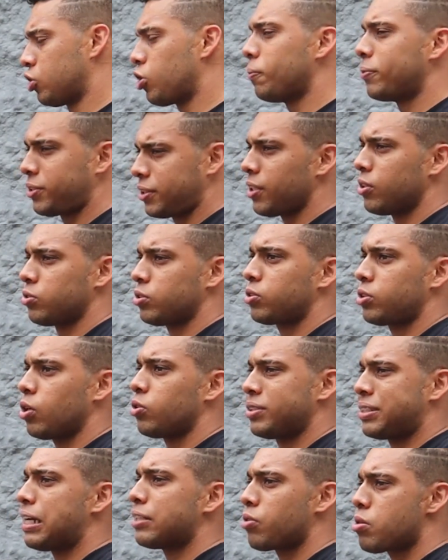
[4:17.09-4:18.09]
Sobre seus,
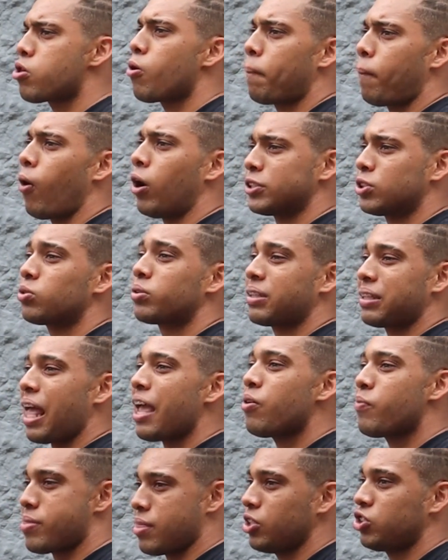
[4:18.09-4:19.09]
seus atos eu posso, eu
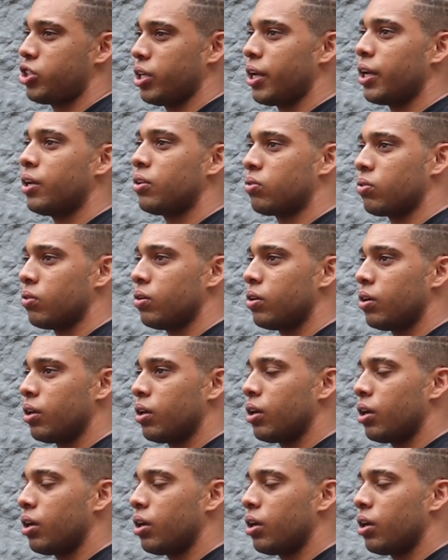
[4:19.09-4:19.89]
tenho esse direito.